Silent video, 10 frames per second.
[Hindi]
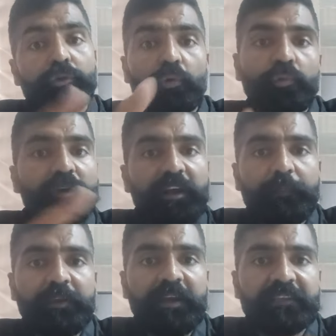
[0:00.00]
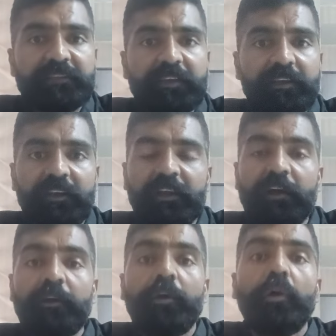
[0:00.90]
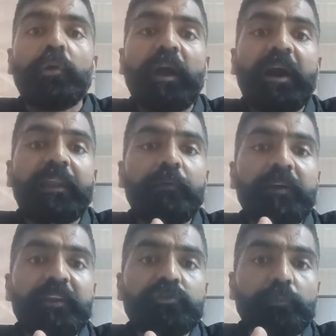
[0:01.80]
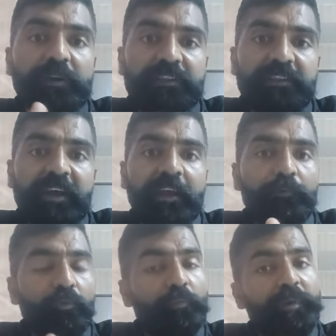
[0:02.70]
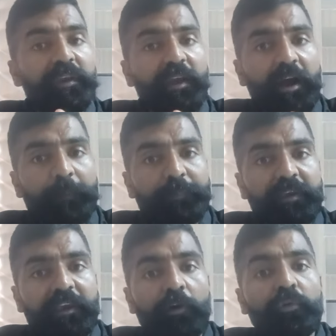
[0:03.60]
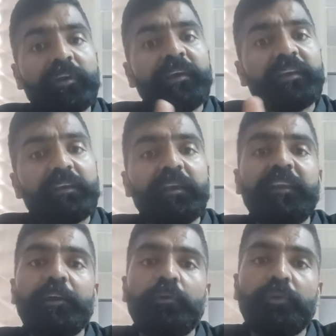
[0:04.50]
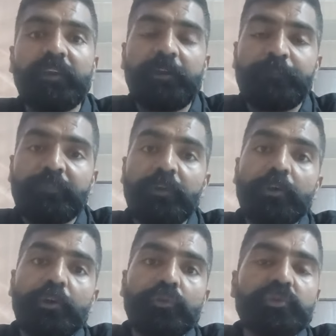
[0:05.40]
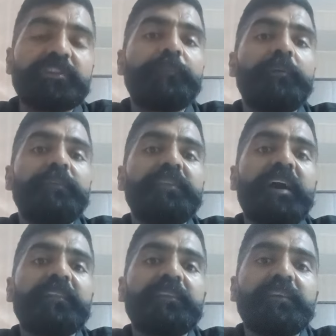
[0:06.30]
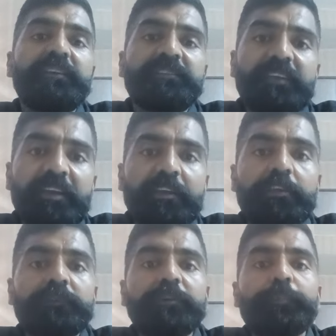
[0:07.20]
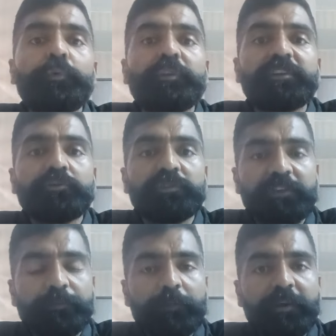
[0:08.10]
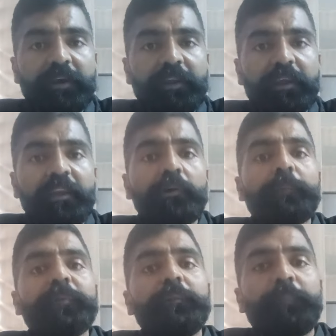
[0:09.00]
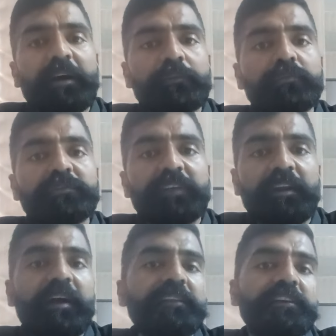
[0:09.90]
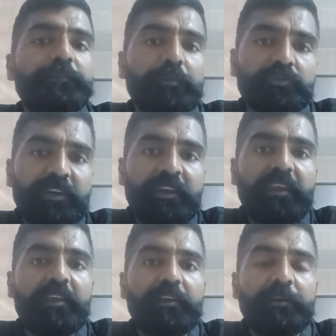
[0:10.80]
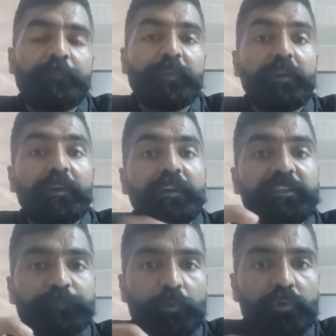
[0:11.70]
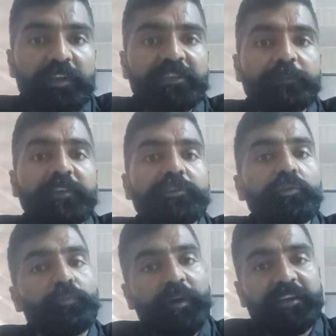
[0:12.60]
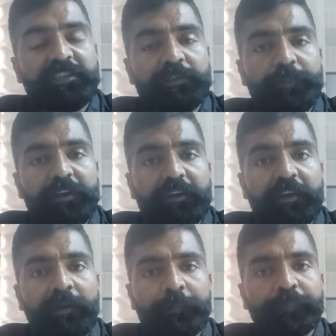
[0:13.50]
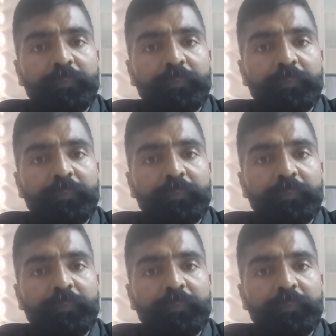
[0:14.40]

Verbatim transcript: तो उनका भी रास्ता निकलेगा और आने वाली जो भर्तियां हैं वो भी आपके क्या होगी क्लियर होंगी तो सभी विद्यार्थी इस एक दिवसीय प्रोटेस्ट को सफल बनाने के लिए और अपनी बात को सरकार तक पहुंचाने के लिए इस प्रोटेस्ट में जरूर पार्टिसिपेट करें